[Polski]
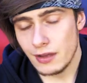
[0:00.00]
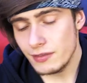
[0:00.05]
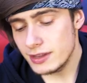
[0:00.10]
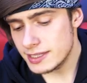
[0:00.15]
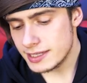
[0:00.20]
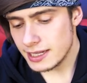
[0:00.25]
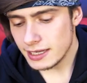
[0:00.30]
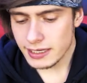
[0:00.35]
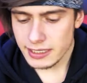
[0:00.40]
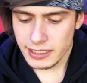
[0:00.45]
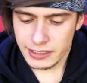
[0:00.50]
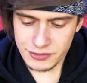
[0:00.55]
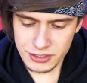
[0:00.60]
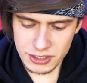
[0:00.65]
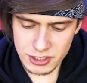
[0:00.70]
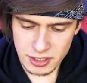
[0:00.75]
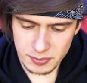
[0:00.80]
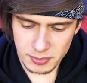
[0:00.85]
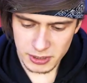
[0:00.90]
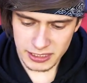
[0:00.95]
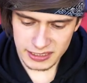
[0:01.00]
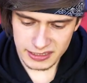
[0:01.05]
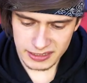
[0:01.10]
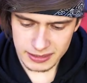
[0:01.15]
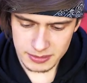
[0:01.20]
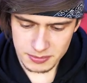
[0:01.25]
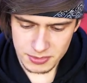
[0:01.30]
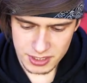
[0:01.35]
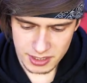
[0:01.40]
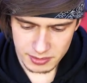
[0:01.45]
A więc ta gra, jak widzicie, polega na
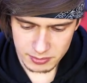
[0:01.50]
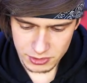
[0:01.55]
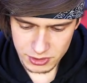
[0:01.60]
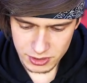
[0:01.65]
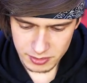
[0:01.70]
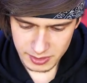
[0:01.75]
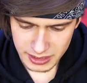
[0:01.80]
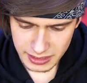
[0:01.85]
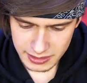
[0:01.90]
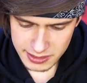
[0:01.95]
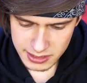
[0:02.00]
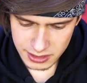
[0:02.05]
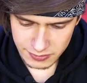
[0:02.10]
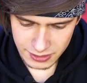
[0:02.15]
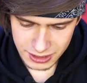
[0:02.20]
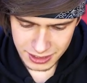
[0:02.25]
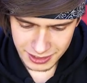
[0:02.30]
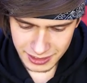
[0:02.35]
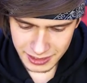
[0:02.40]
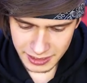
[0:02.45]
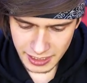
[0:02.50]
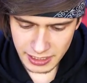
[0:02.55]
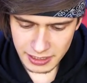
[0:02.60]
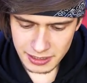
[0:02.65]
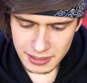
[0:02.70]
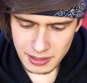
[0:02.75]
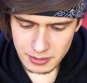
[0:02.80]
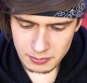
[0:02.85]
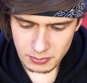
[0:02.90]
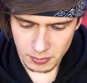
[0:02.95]
tym, że musimy narysować linię,
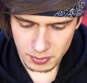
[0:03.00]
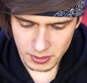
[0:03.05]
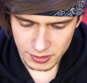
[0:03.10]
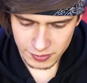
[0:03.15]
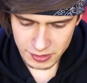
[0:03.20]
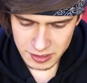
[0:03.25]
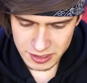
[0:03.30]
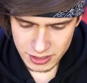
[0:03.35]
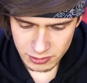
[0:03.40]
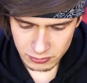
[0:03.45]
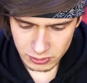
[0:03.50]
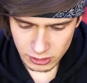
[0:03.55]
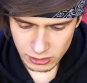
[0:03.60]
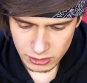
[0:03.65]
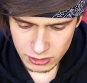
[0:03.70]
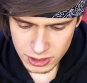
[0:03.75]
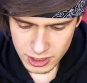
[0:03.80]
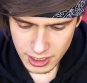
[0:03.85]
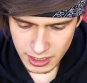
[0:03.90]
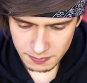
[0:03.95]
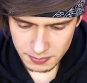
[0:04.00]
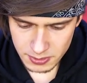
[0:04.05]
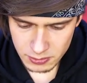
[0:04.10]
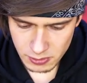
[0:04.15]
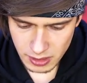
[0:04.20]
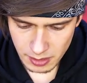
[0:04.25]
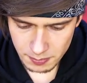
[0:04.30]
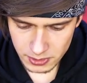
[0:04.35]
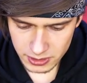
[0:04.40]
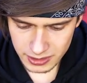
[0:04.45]
poprowadzić ją do kosza,
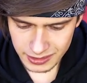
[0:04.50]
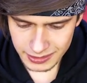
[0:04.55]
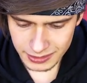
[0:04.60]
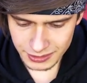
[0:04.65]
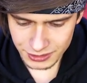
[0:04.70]
piłka po tej